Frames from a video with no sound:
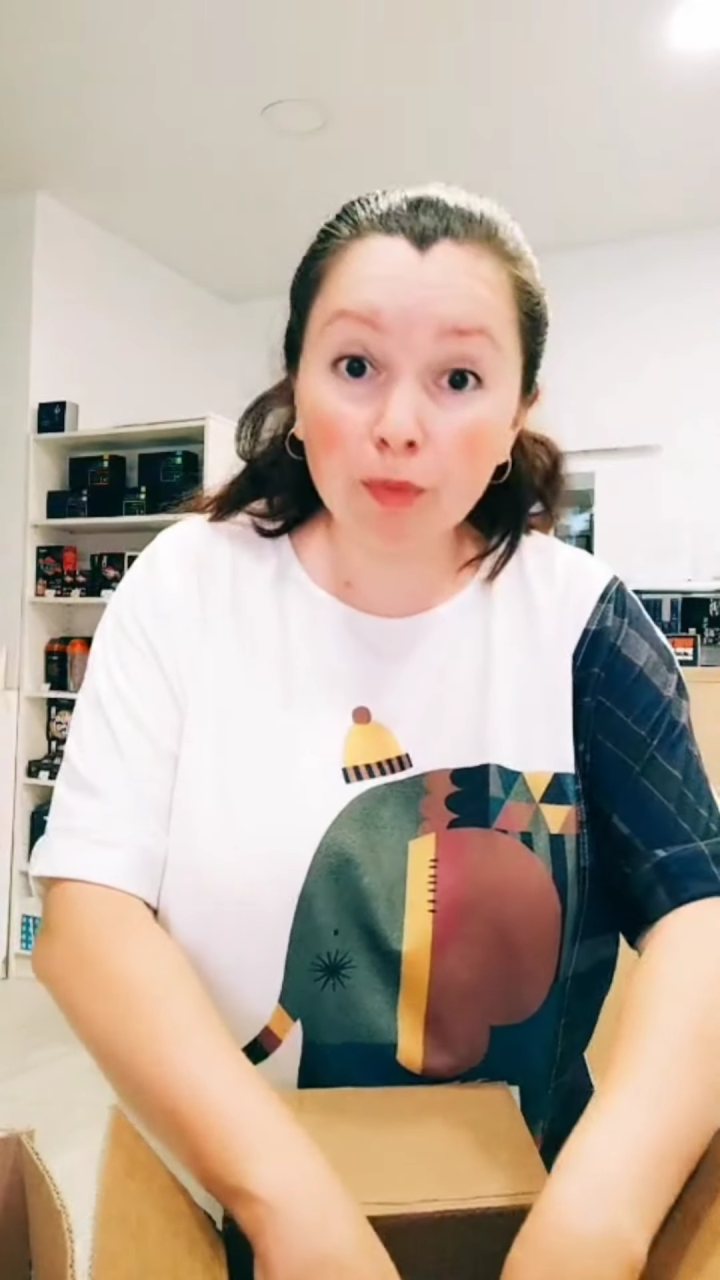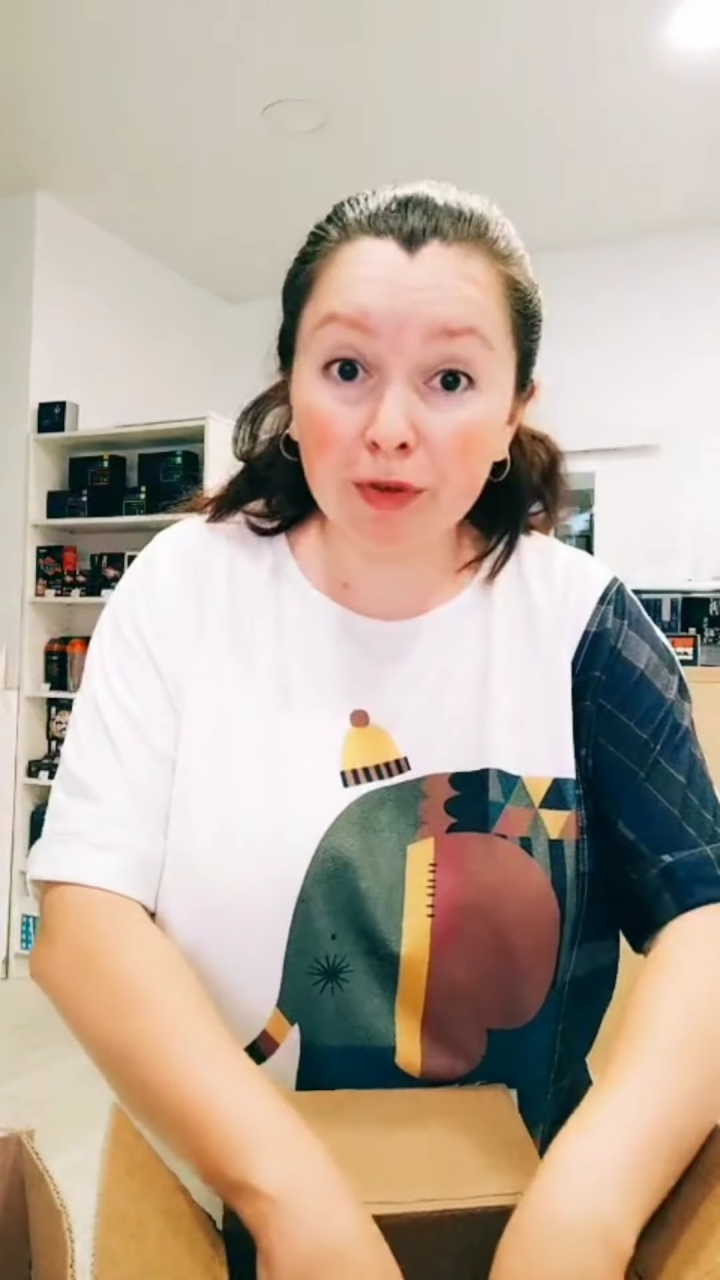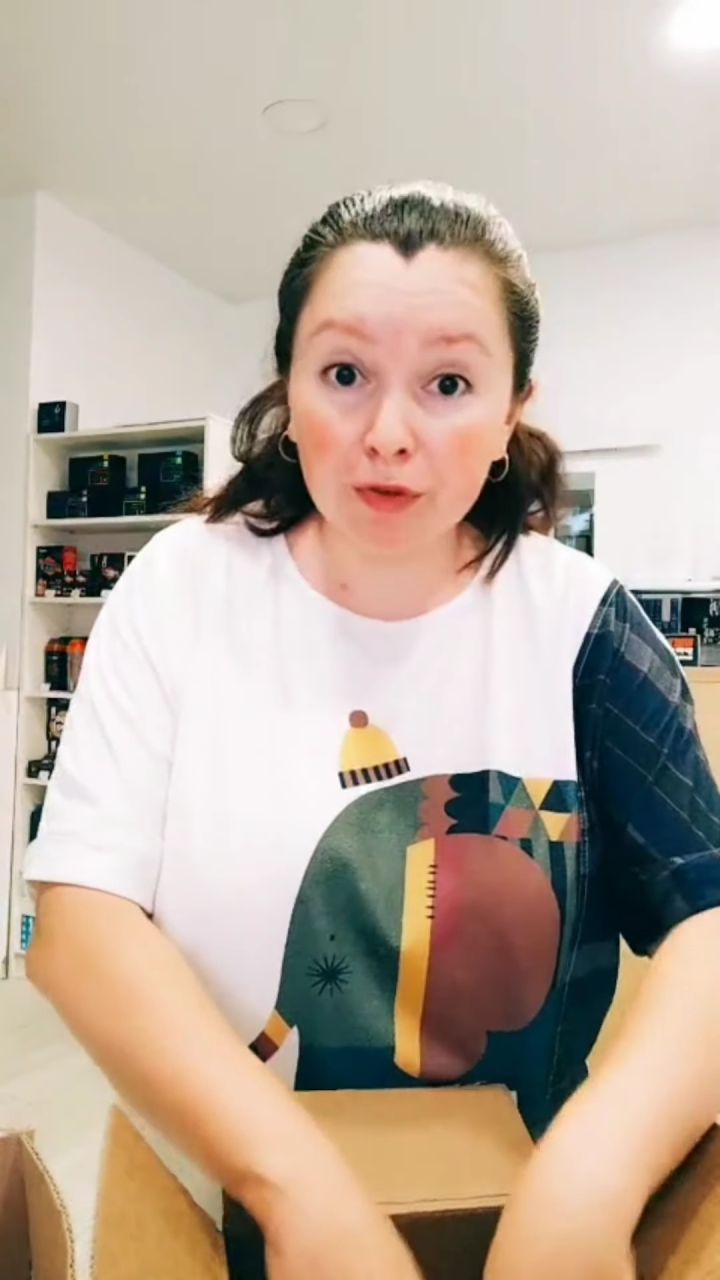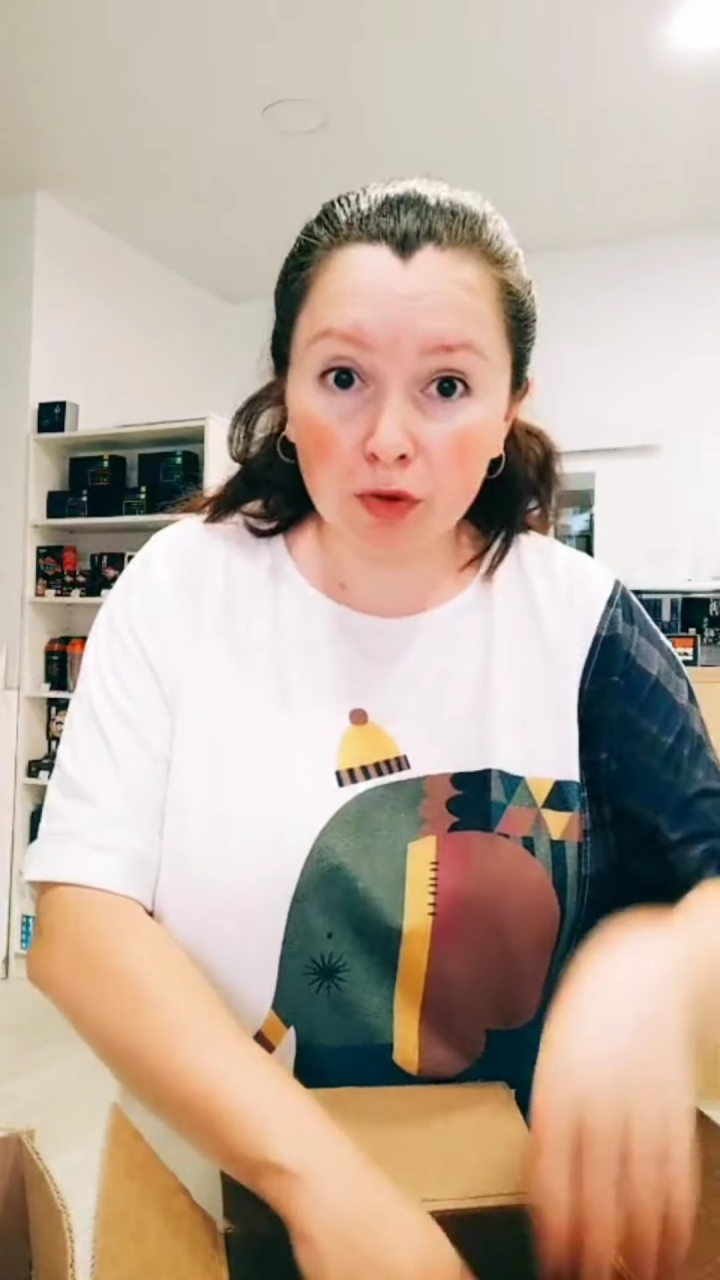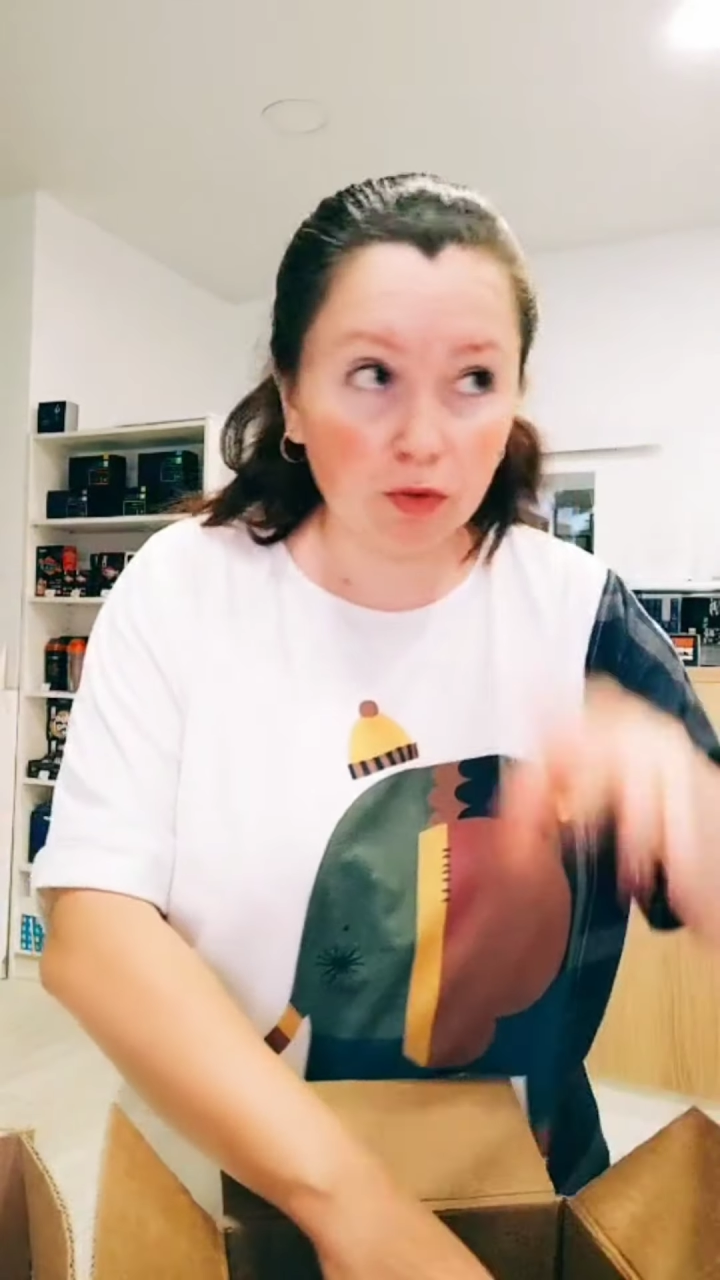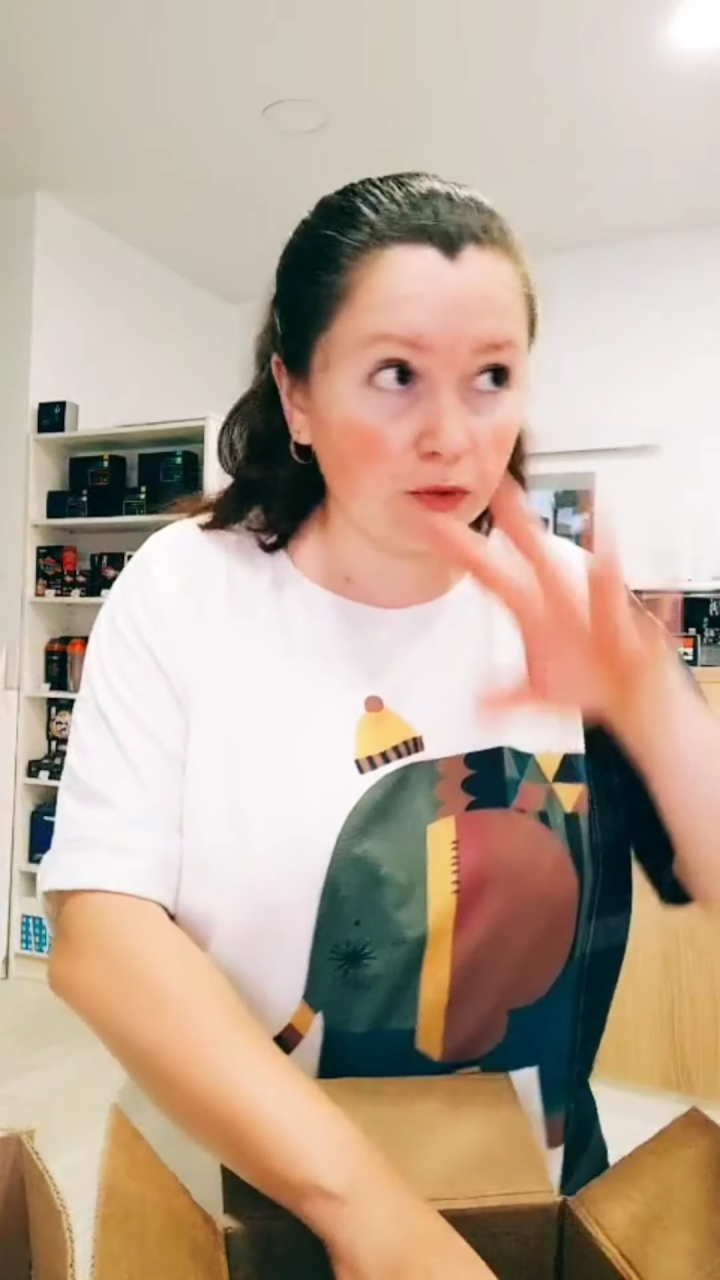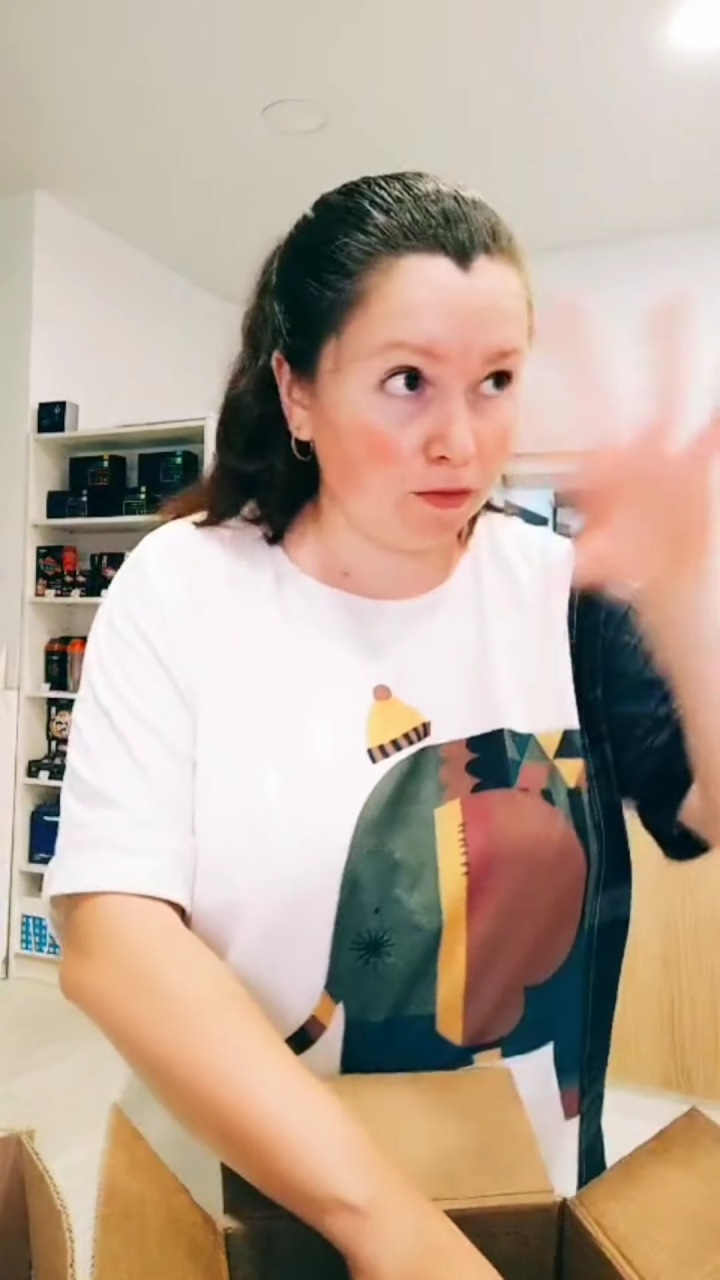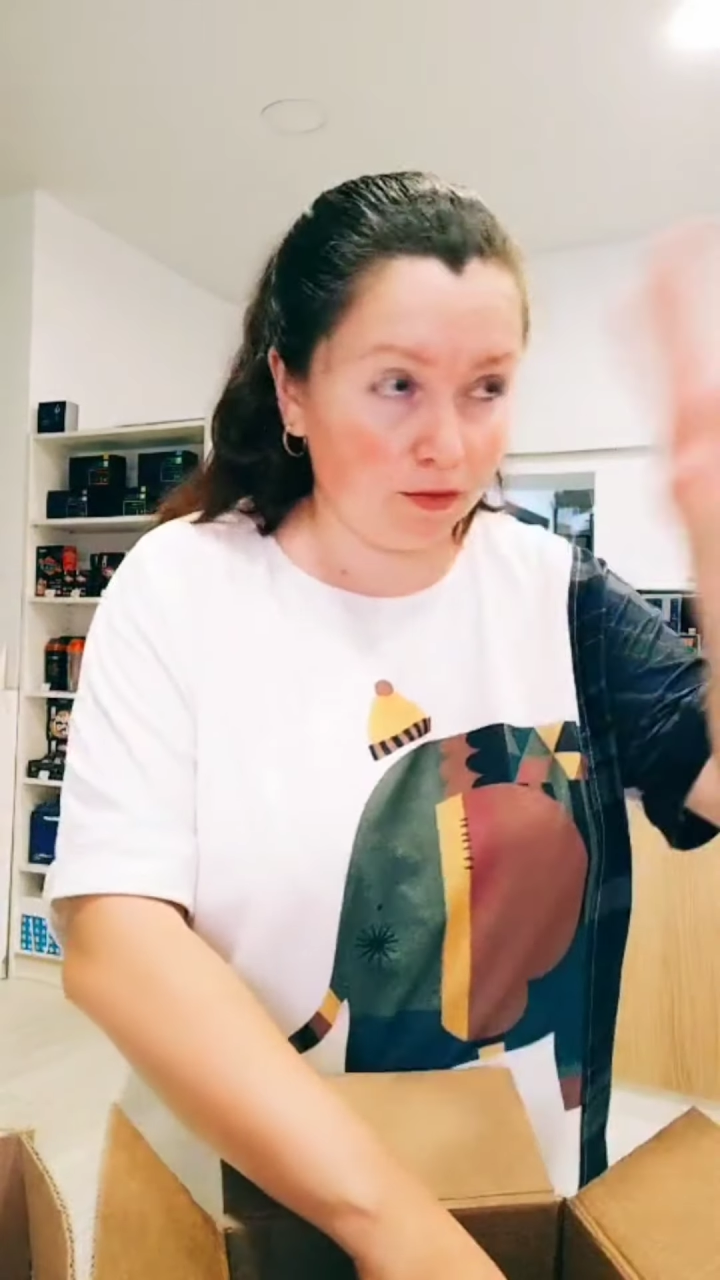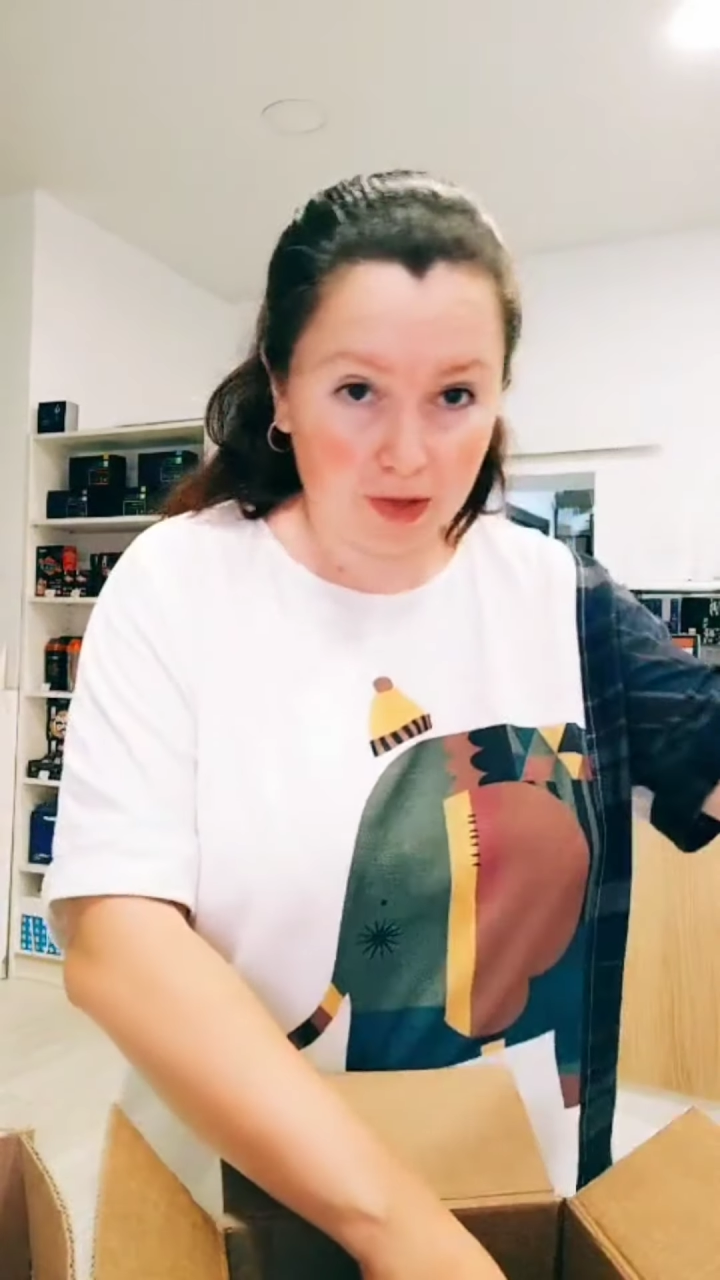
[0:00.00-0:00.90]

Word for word: проведу